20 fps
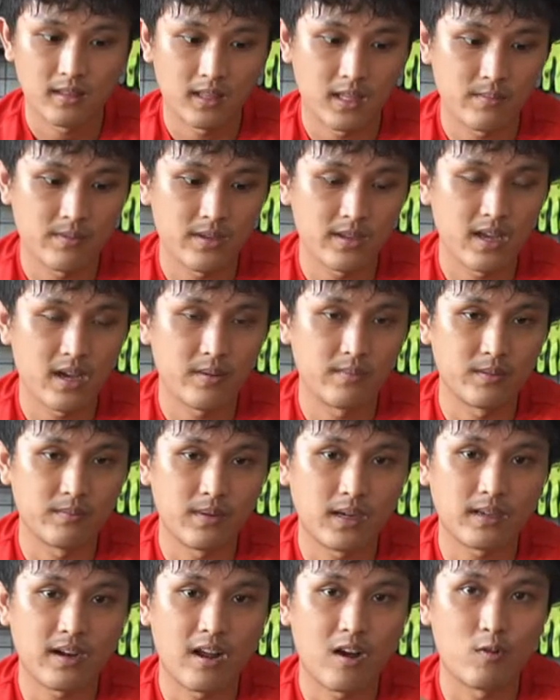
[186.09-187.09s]
thì bây giờ mình
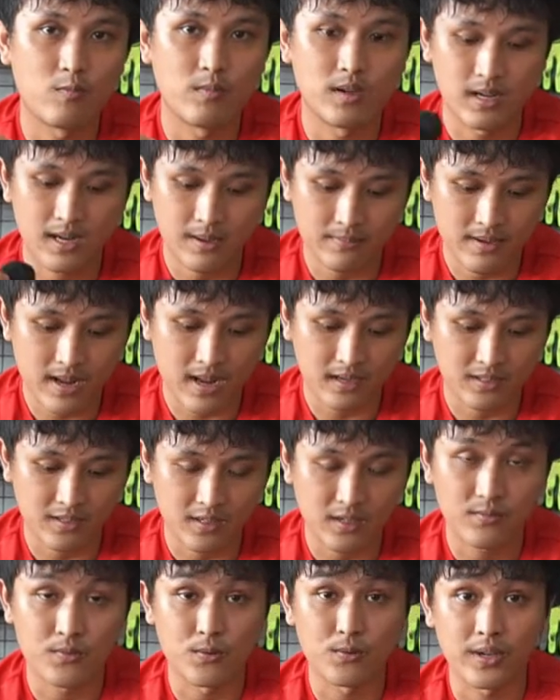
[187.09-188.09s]
bắt đầu mình lắp đặt
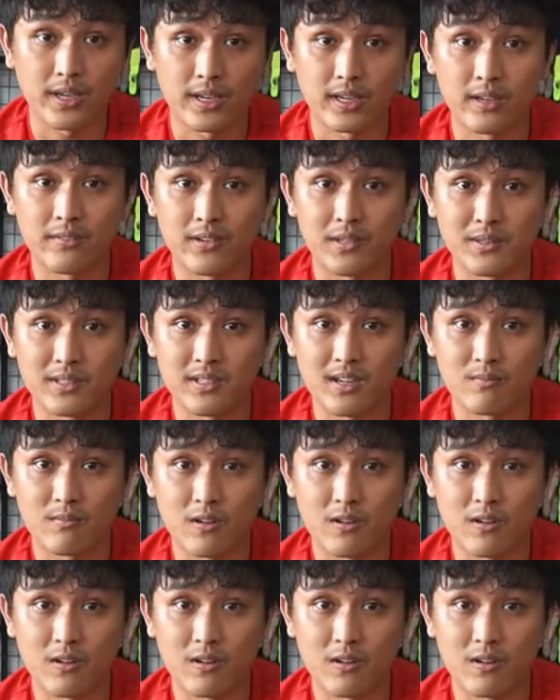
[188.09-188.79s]
những cái phụ kiện này vào bên trong